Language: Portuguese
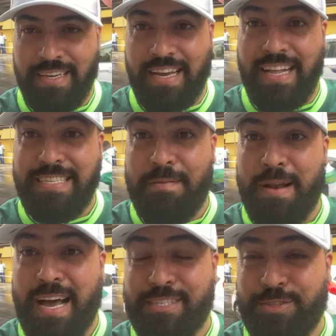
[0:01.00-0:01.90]
Grande
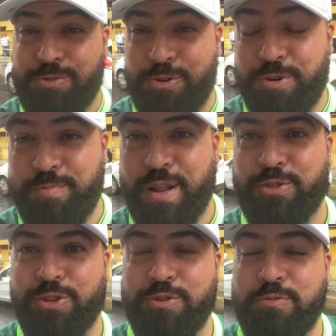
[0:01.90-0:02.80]
abraço para
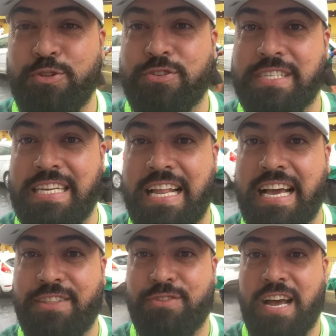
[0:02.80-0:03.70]
todo mundo que se
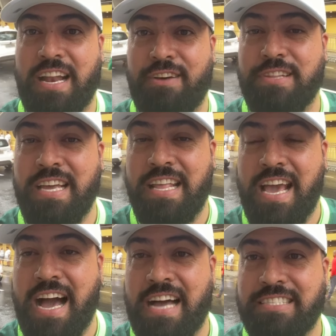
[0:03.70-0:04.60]
liga no canal
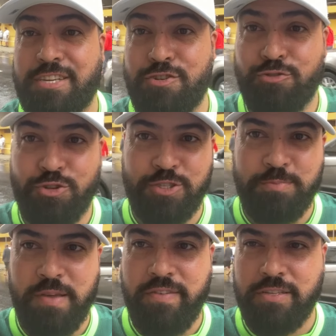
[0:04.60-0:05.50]
DNA. Sejam todos
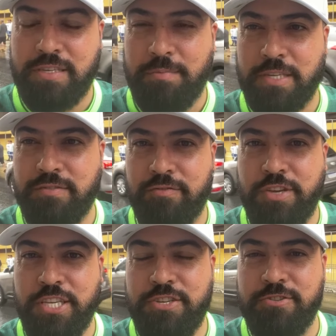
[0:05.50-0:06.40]
bem-vindos a mais um
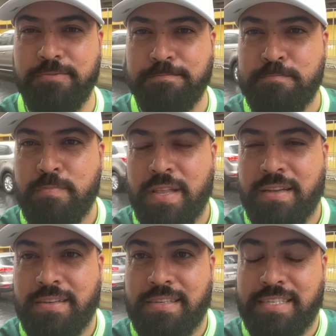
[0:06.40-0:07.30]
vídeo.
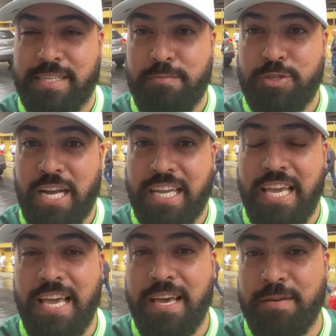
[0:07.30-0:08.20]
Estamos
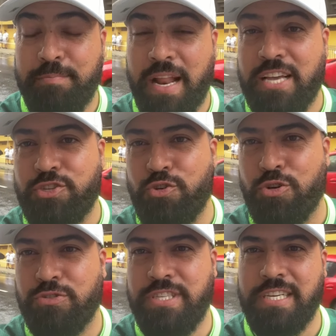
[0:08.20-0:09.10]
aqui,
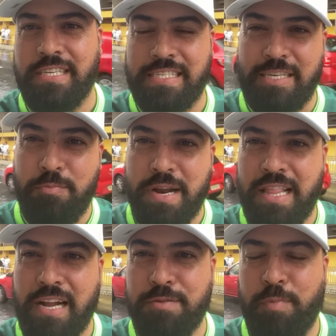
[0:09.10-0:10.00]
pré-jogo de São
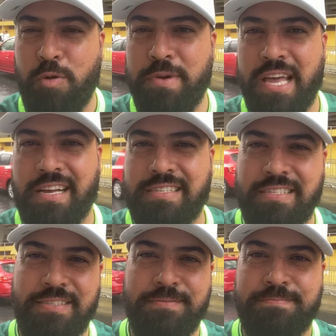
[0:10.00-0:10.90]
Bernardo e Palmeiras.